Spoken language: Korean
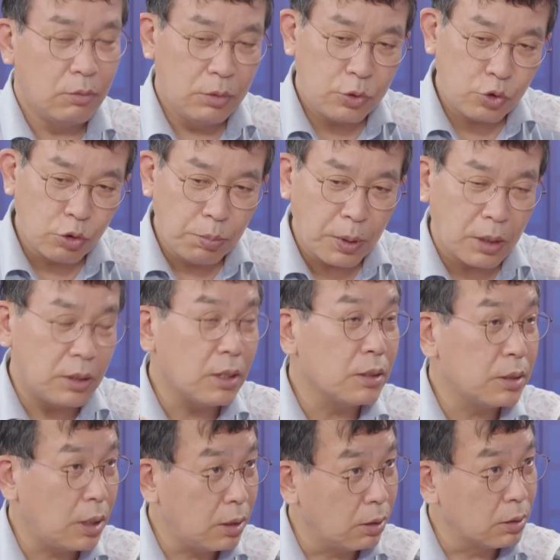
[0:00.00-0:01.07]
우리 주변
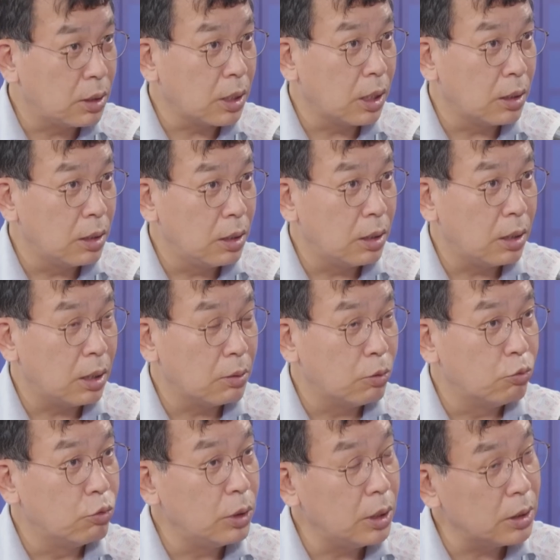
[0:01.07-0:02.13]
정세는 어떻게 흘러가고
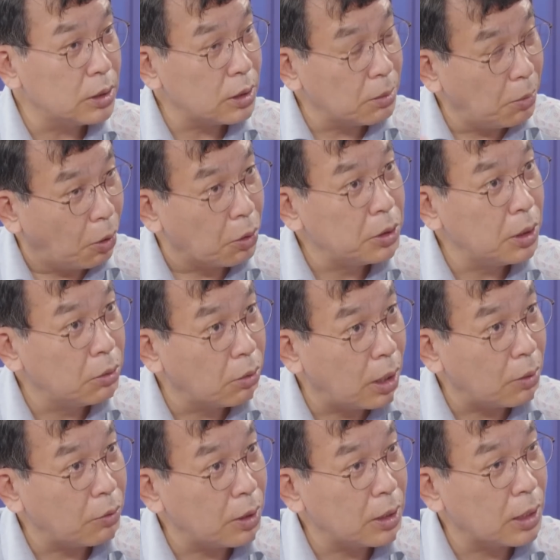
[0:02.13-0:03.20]
우리는 지금 어디로
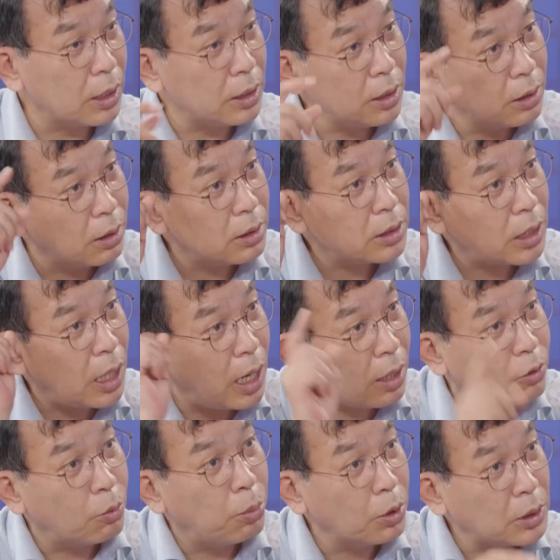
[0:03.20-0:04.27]
가고 있는가 이걸
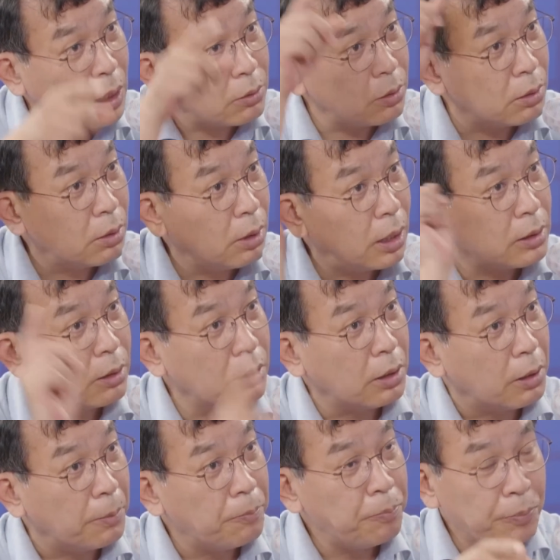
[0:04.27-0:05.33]
자꾸 보자고 하는
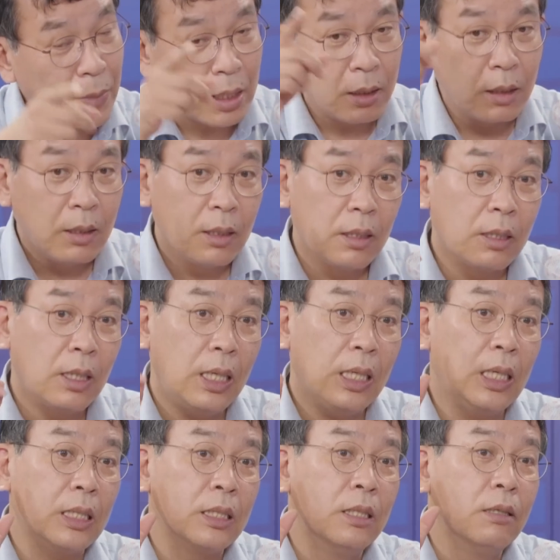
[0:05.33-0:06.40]
거요 중요하죠
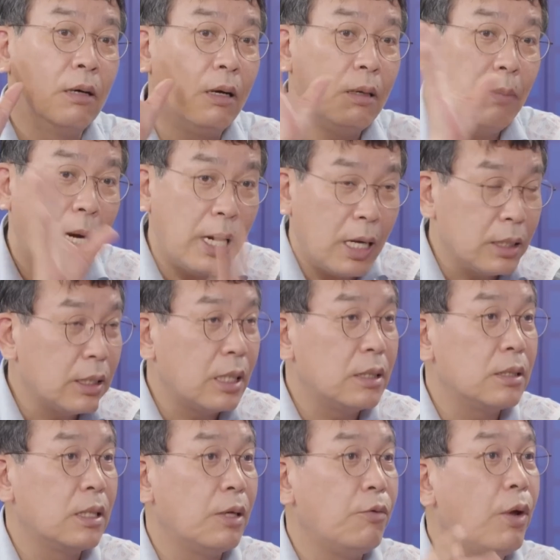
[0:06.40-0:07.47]
그러니까 그걸 봐야
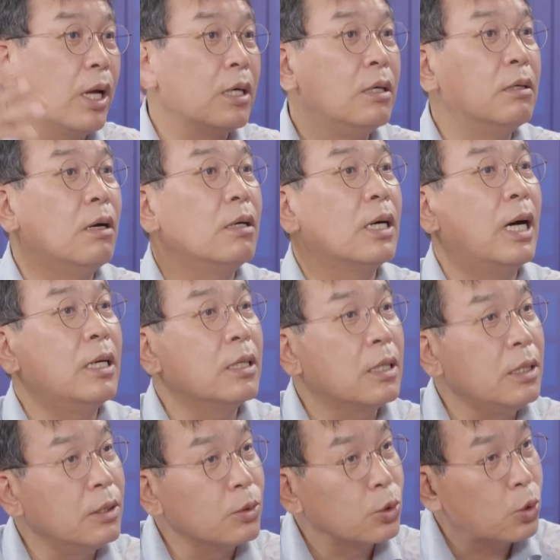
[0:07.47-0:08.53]
되는데 왜 음. 그걸
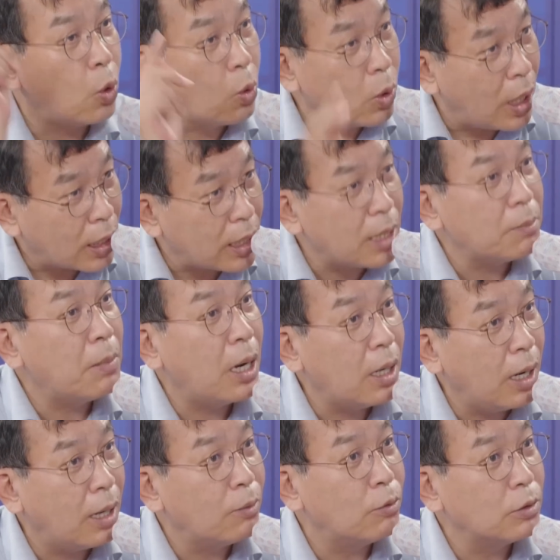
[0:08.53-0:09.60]
가리키는 우리는 손가락만
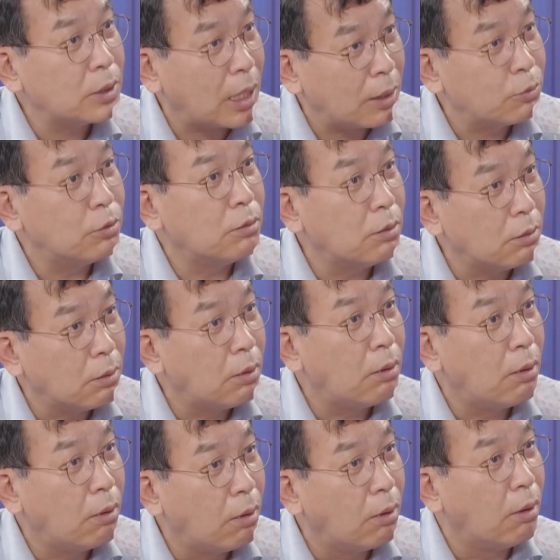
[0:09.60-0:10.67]
갖고 자꾸
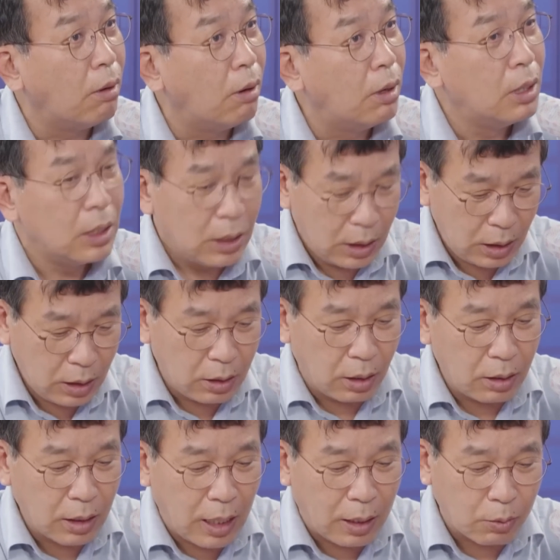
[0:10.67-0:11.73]
네.
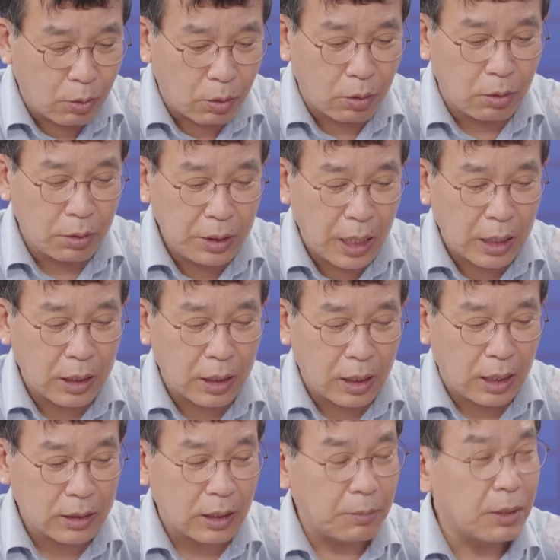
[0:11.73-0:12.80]
이걸 갖고 얘기를
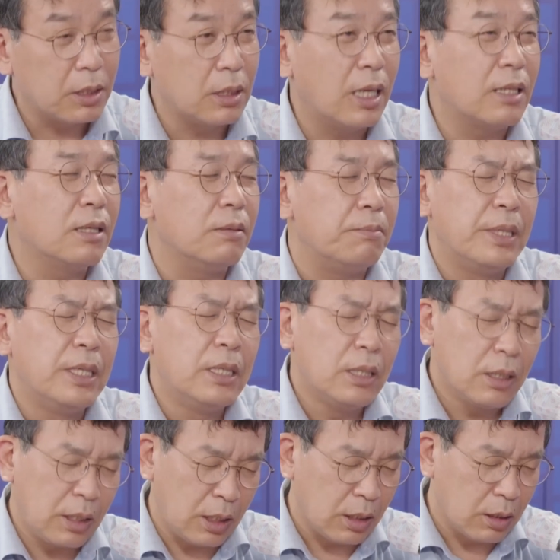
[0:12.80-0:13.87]
하자면 나는
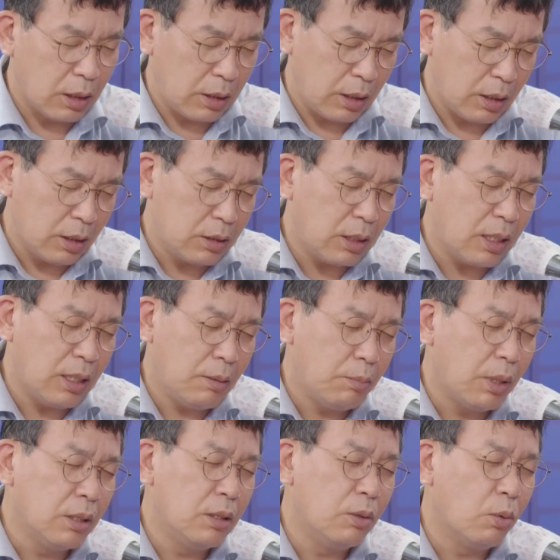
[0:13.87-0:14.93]
김관희 여사가
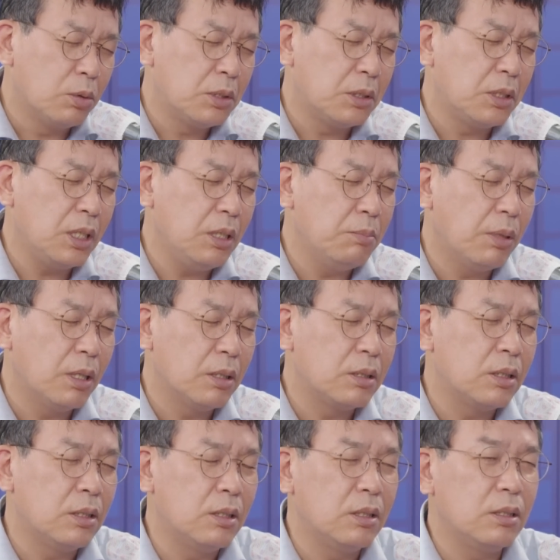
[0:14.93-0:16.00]
뭔 옷을
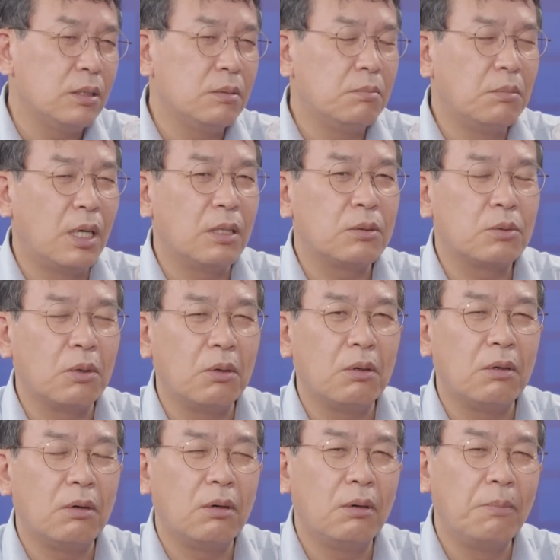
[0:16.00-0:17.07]
입었든 뭐또 음.
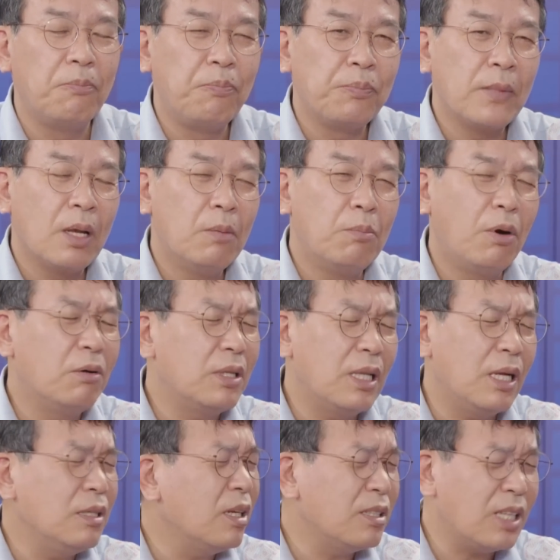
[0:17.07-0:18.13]
뭐, 뭐
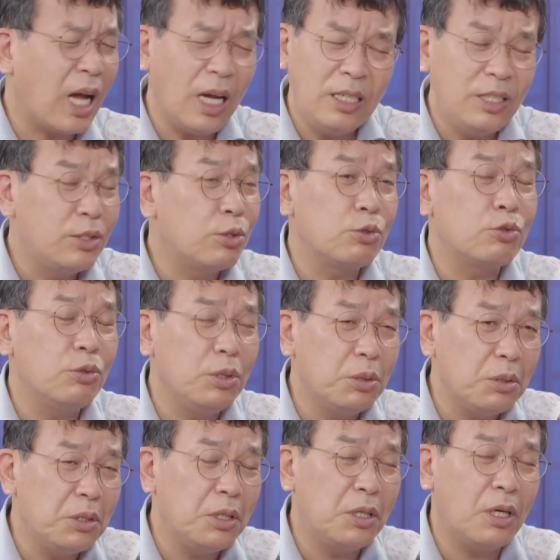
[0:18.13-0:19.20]
나 나 다 있을 수
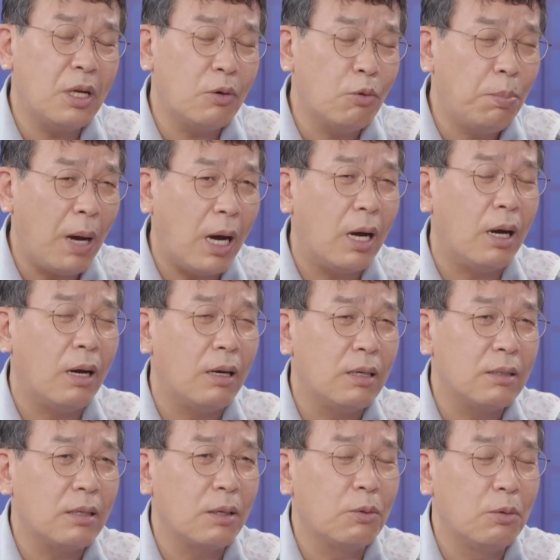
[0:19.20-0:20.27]
있는 일이라고 봐.
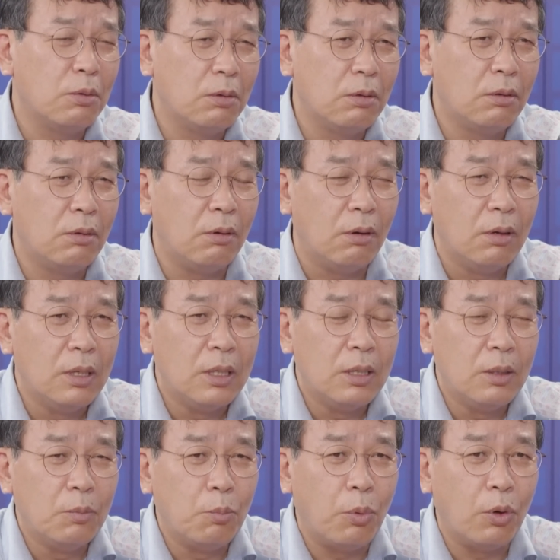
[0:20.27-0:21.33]
네. 그리고
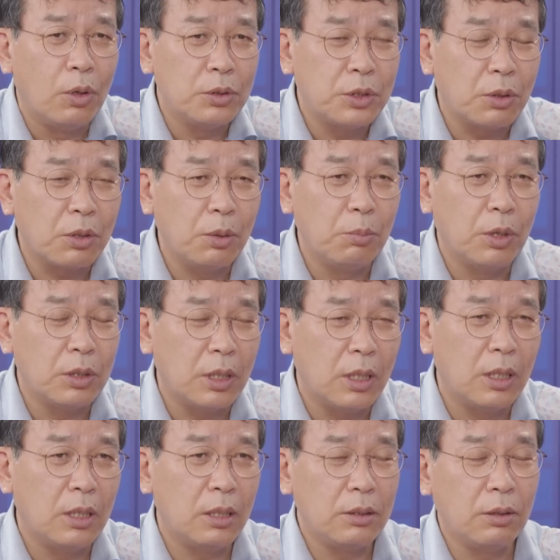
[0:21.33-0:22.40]
뭐 저기
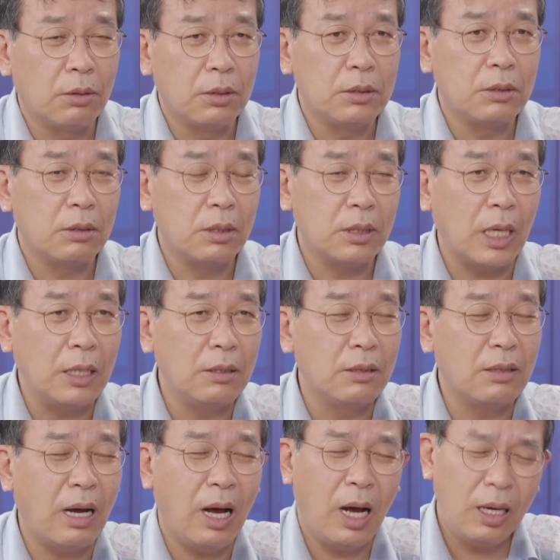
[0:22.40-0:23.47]
뭐냐 여기저기
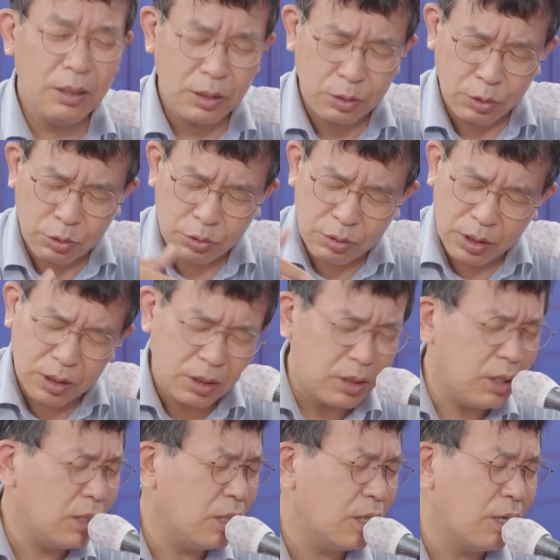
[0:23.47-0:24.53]
다녔다 아 있을 수 있는
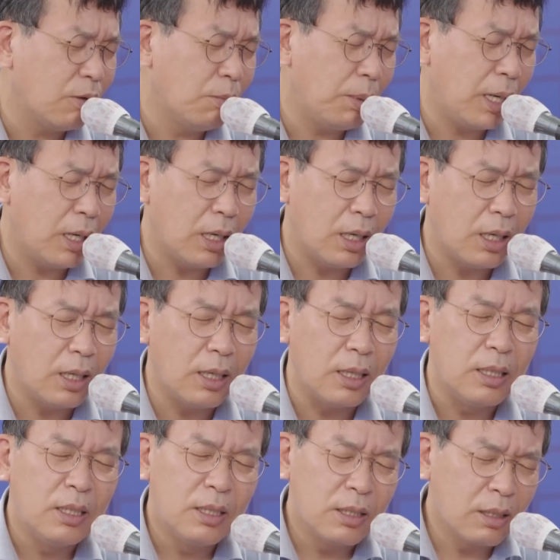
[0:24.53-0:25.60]
일이라고 봐.
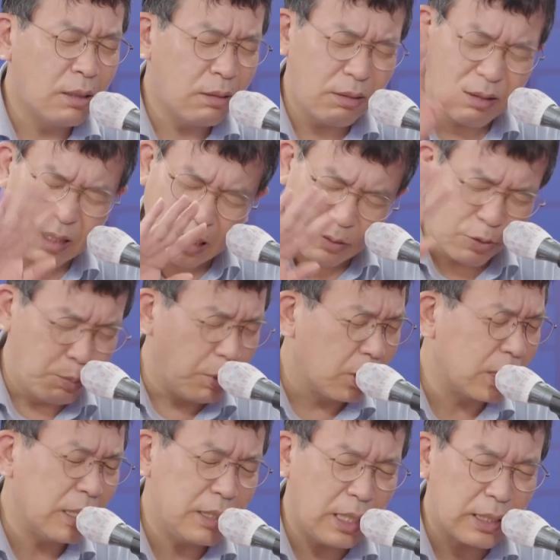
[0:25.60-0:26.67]
음. 그런 거 갖고
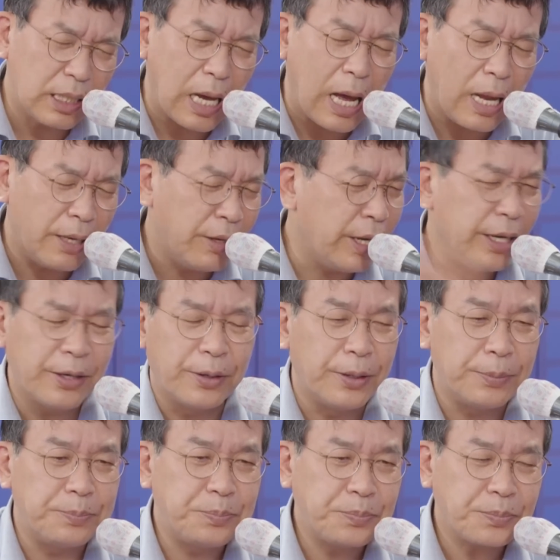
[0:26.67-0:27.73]
뭐라 얘기 안 해요.
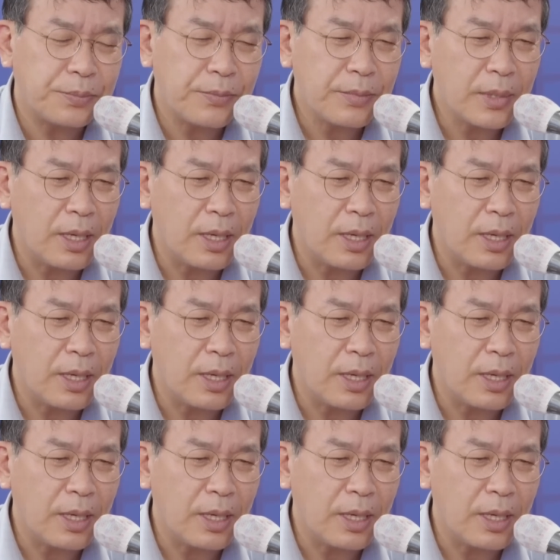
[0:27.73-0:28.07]
네.